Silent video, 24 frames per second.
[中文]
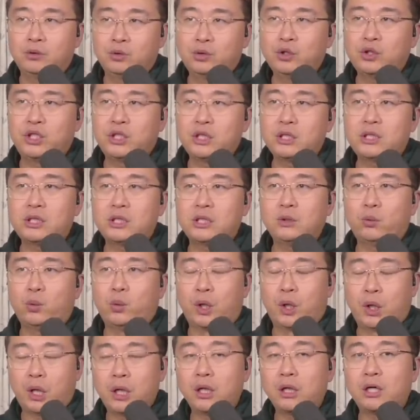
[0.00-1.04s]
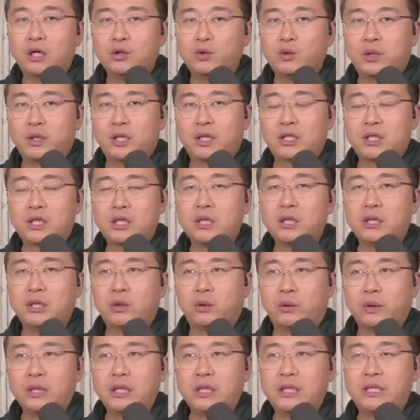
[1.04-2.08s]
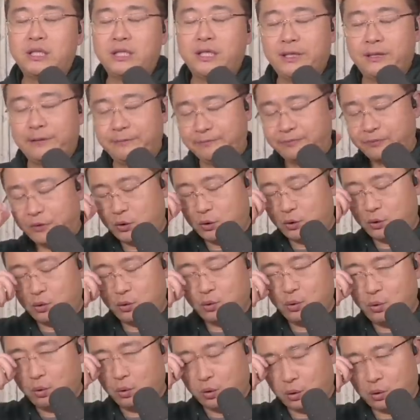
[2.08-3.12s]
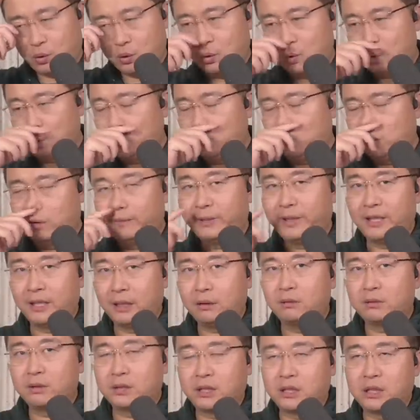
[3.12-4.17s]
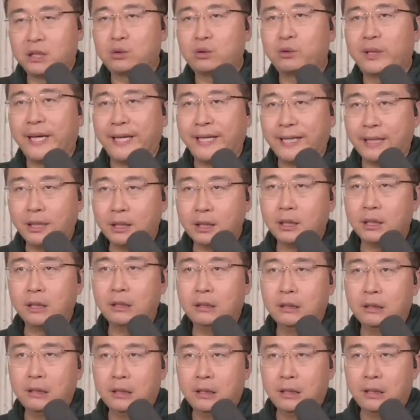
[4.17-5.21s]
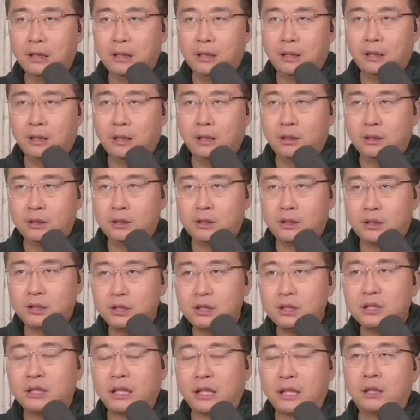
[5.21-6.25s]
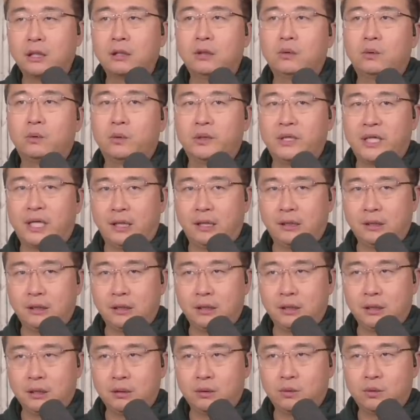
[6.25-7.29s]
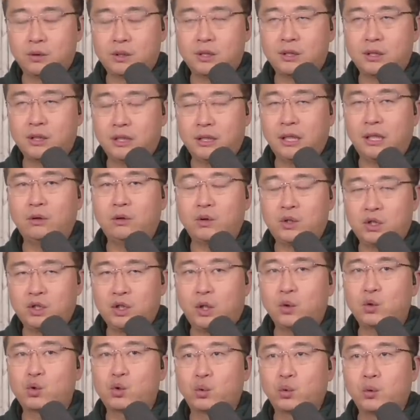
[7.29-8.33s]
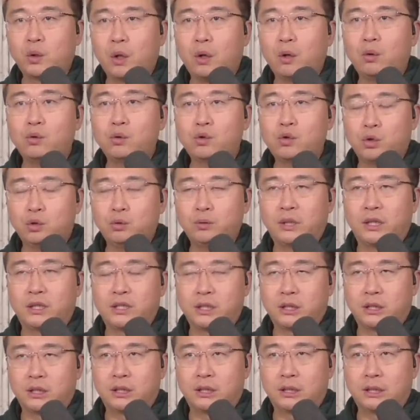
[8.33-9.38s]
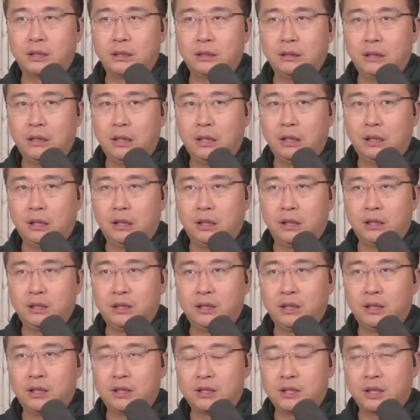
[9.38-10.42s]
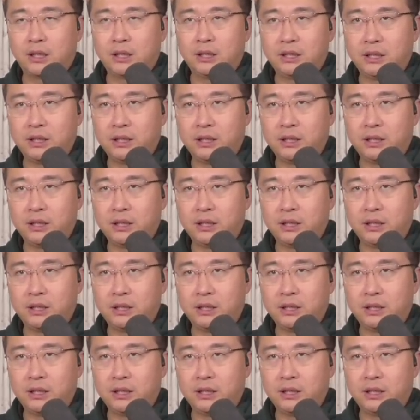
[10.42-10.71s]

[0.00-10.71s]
其实我个人觉得是有一些，就是如果说中国方面能够提出来一个，既能够让俄罗斯能够消除欧洲的这个。呃，这个